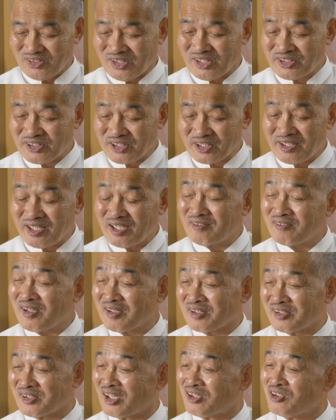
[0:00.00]
正式にあ
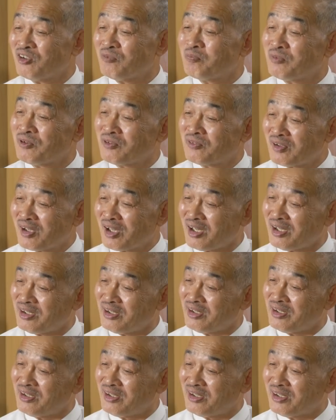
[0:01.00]
たる30分ぐらい
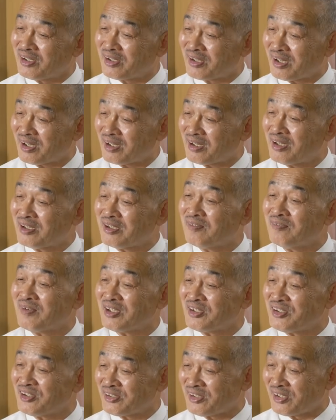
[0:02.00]
かかり
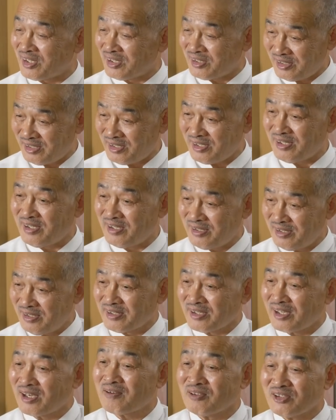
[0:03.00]
ましたね
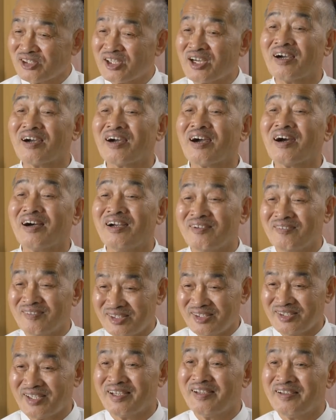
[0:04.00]
結構時間かかりま
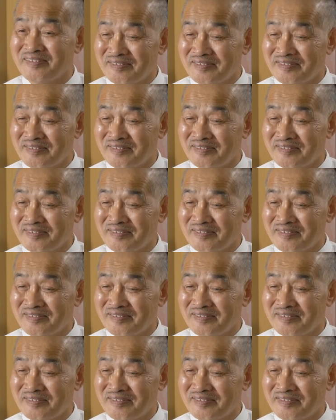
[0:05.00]
した